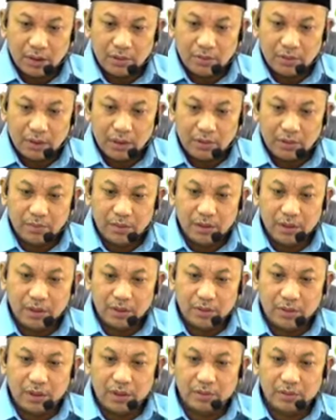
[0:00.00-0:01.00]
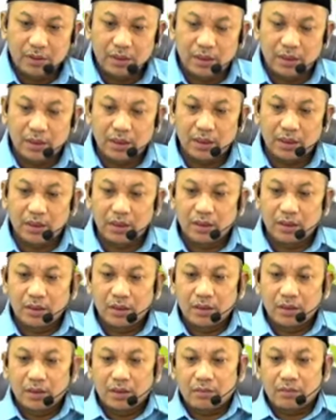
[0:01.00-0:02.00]
Muhammad ibn Abdullah
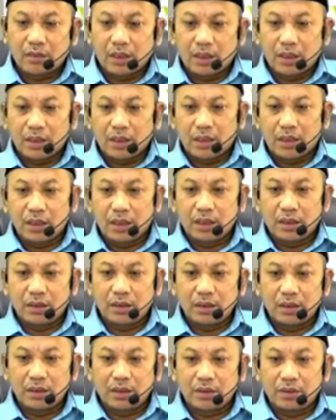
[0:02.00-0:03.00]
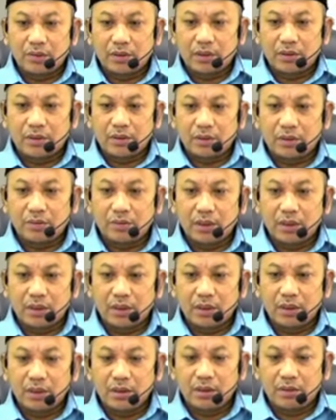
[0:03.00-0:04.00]
Wa ala wa
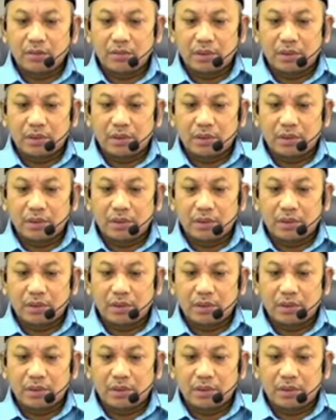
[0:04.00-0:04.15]
sahbihi